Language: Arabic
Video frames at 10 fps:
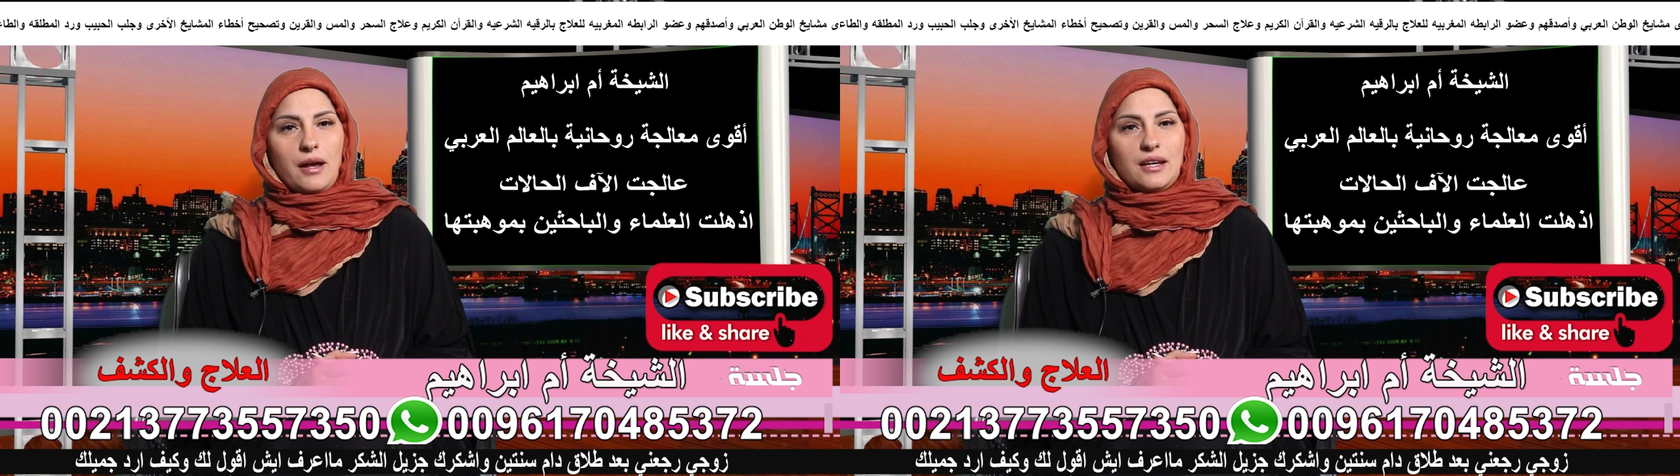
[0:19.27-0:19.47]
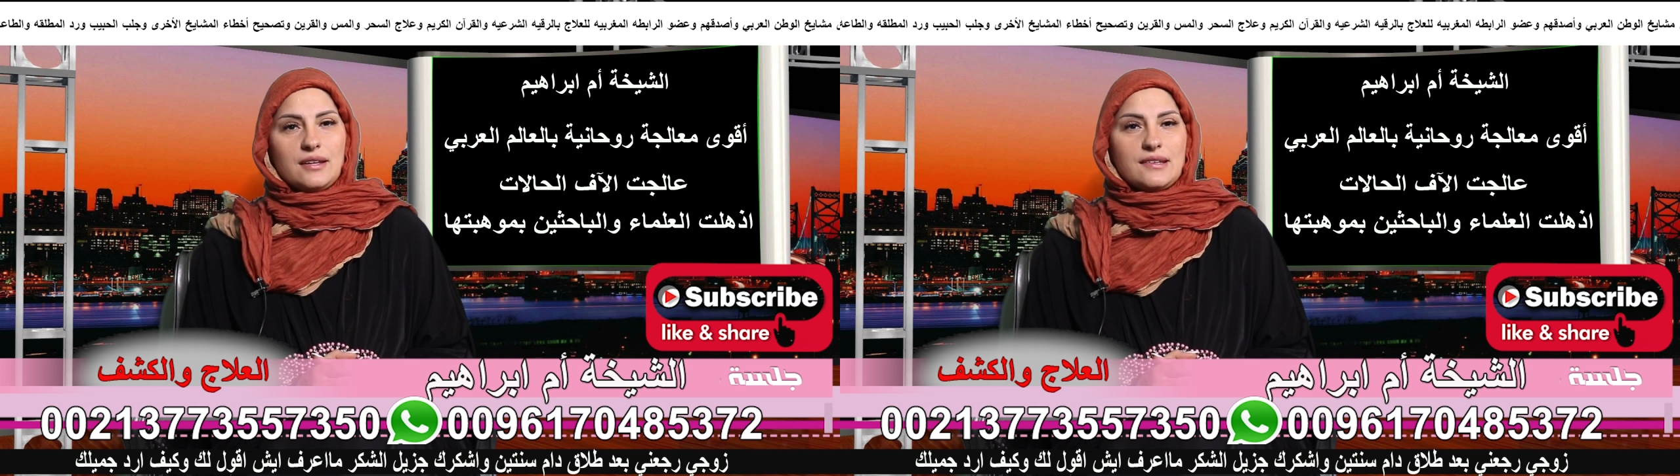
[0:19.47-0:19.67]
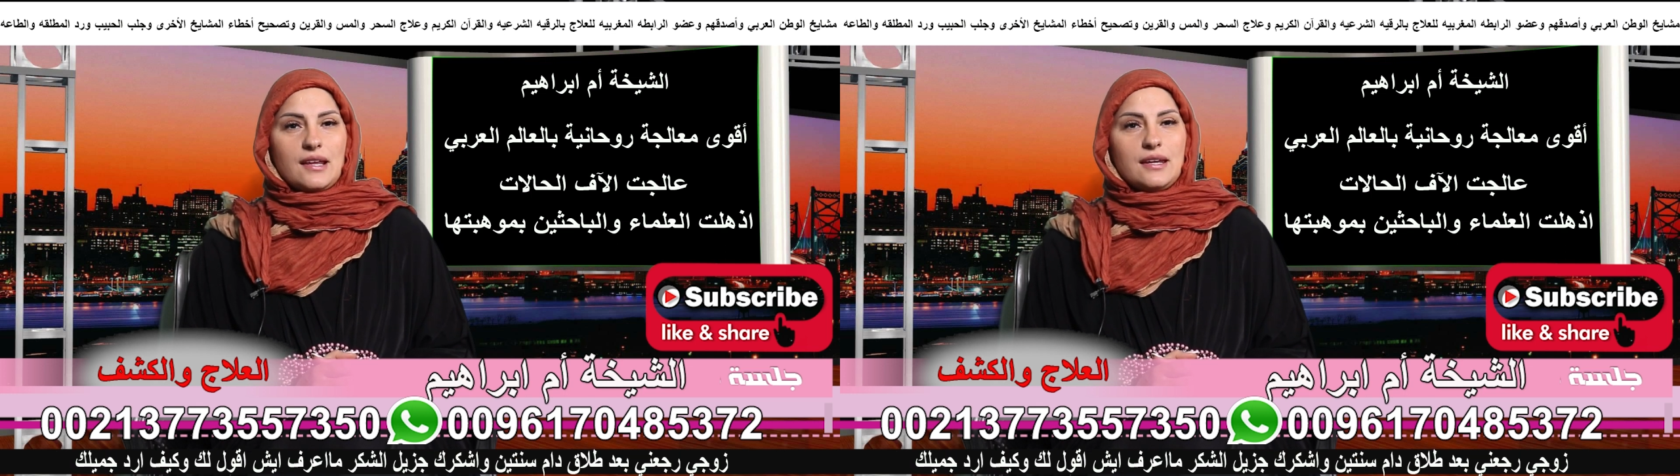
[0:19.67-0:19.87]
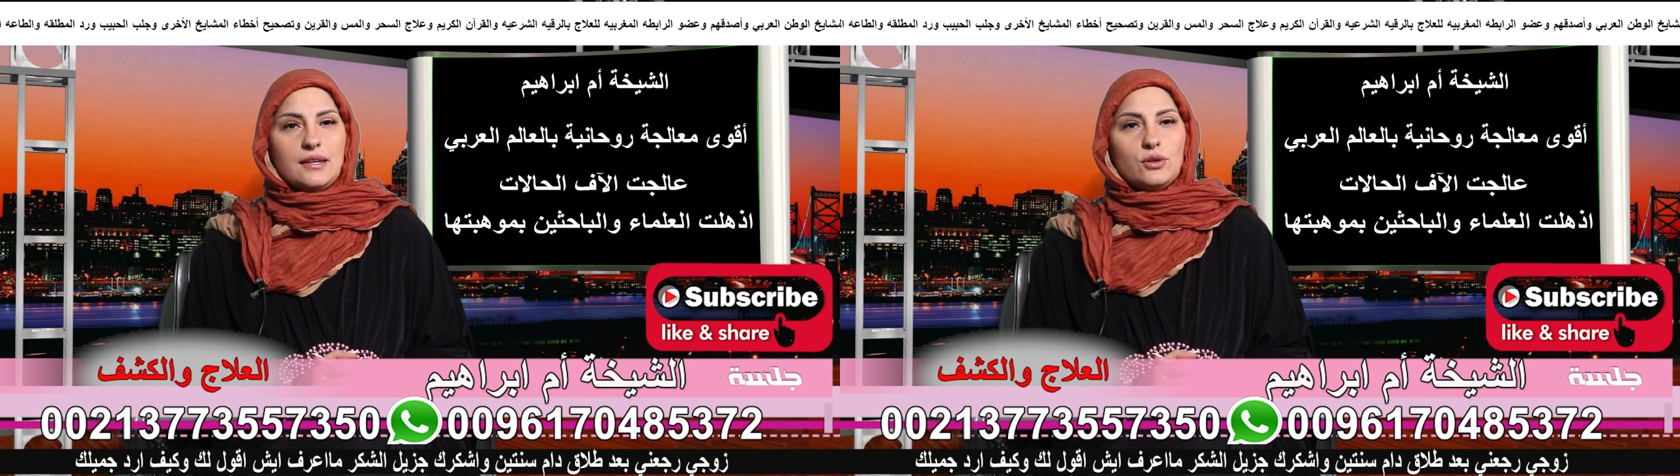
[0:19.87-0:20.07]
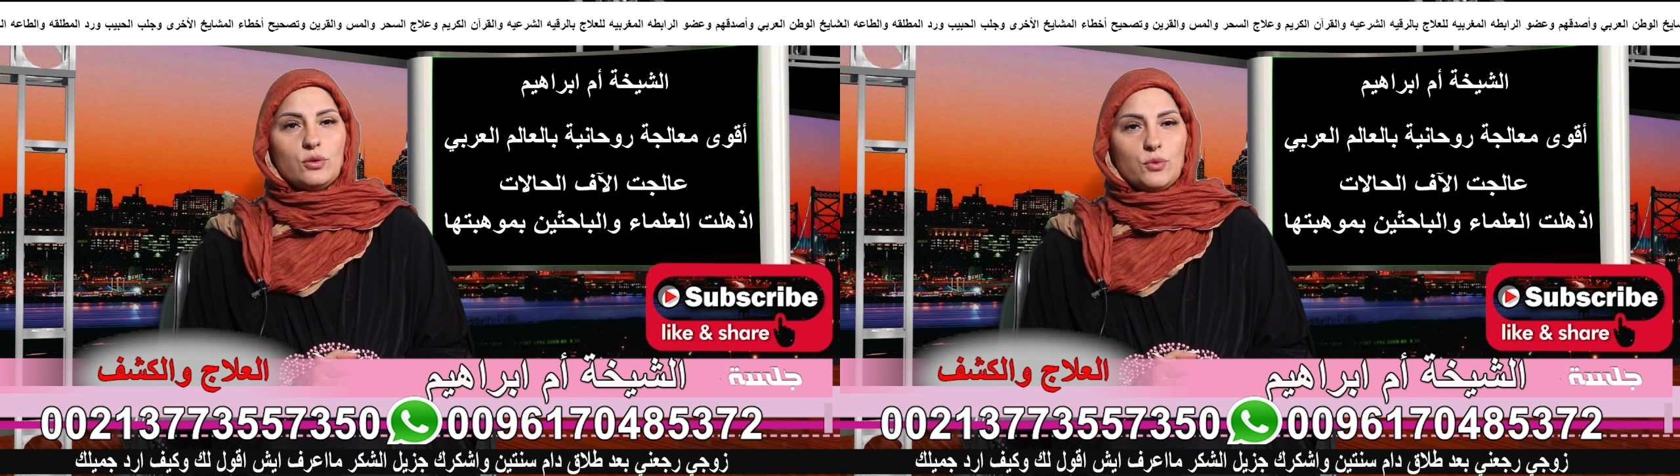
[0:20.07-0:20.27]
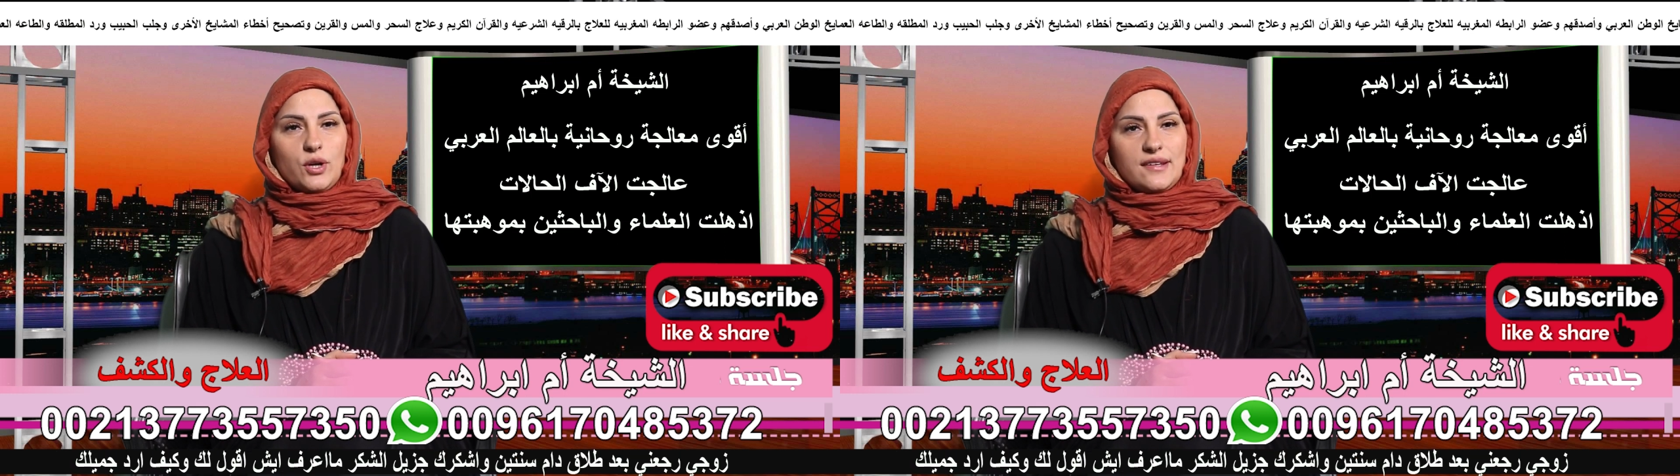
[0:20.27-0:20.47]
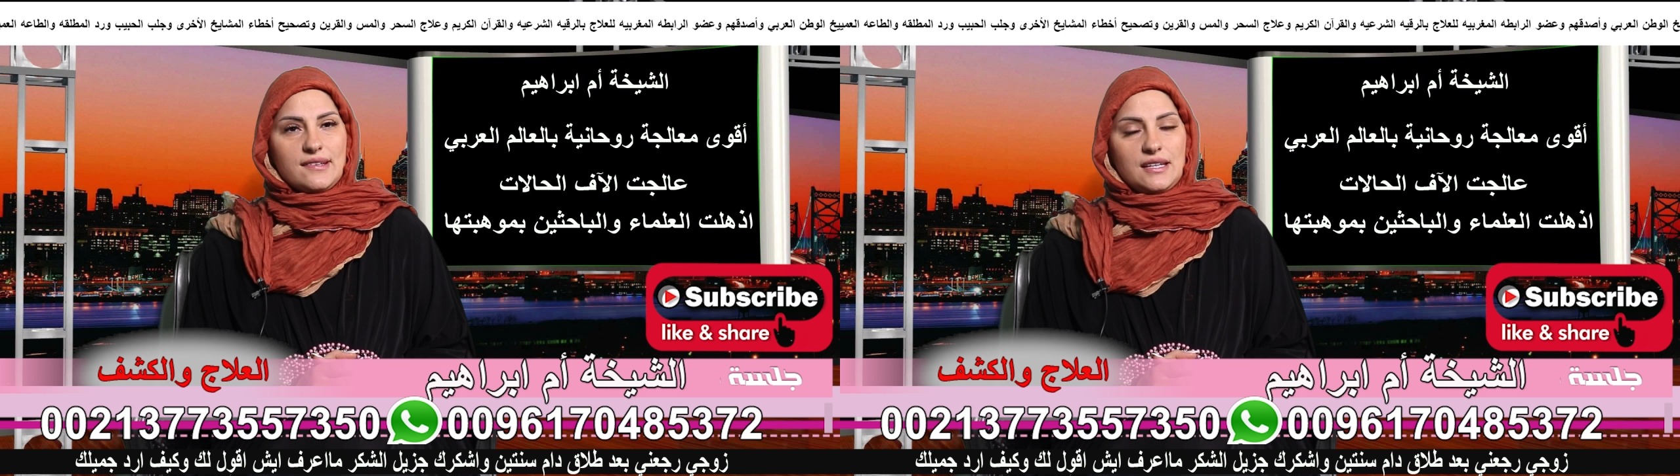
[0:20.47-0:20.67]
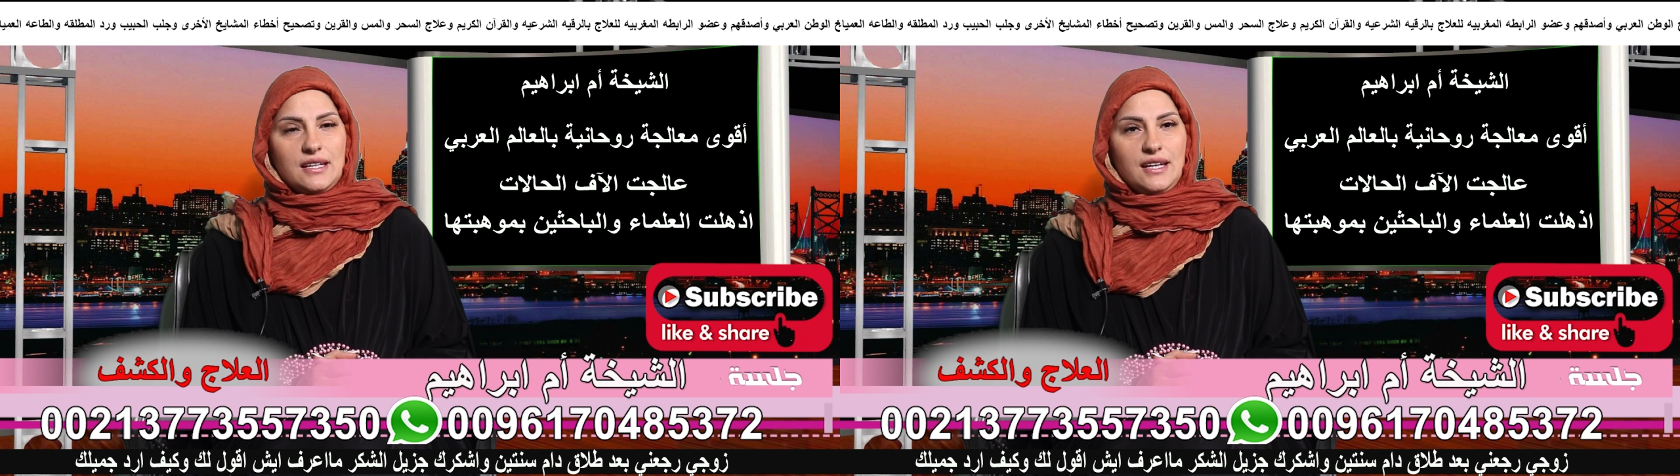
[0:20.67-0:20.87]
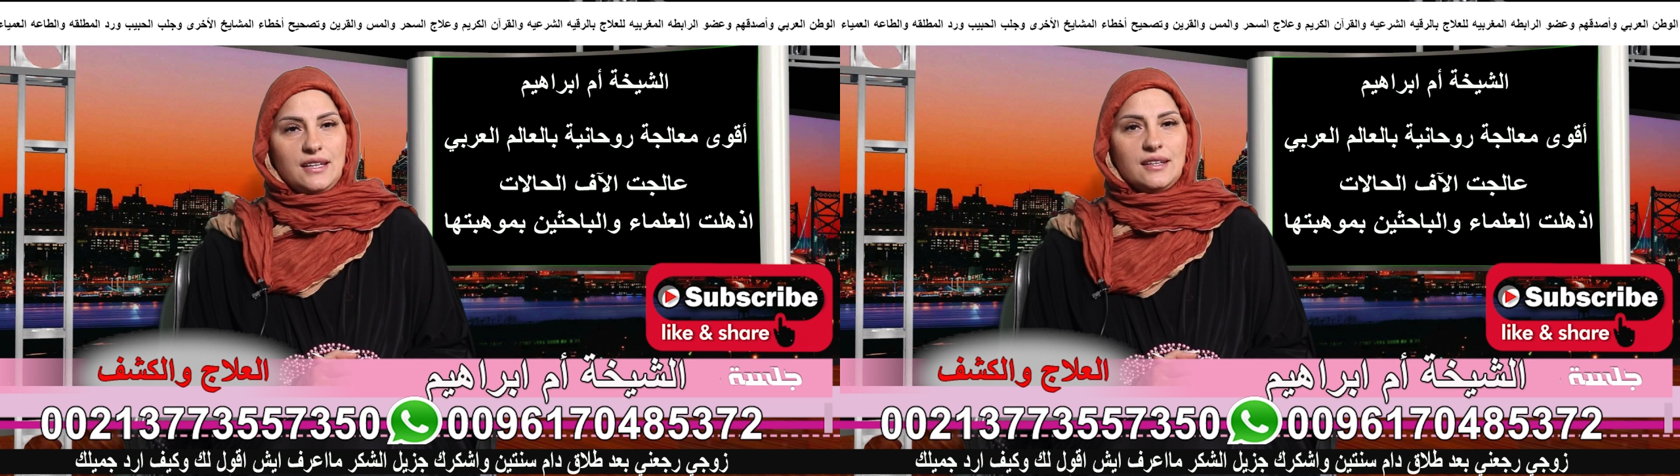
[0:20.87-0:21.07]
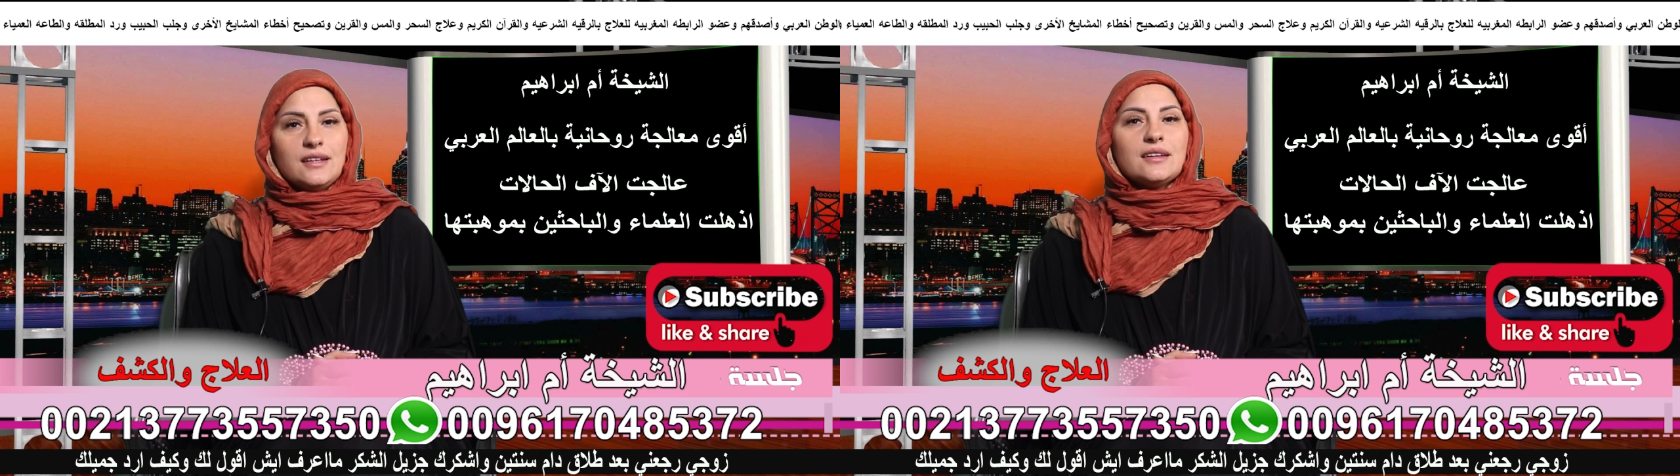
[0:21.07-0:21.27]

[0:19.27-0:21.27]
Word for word: على سيد المراسلين